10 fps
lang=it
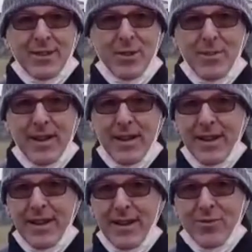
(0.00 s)
insomma
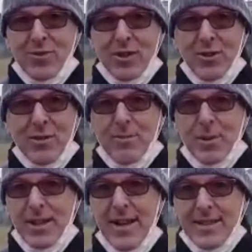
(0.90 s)
è, un giocatore
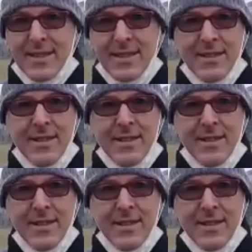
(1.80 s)
importante.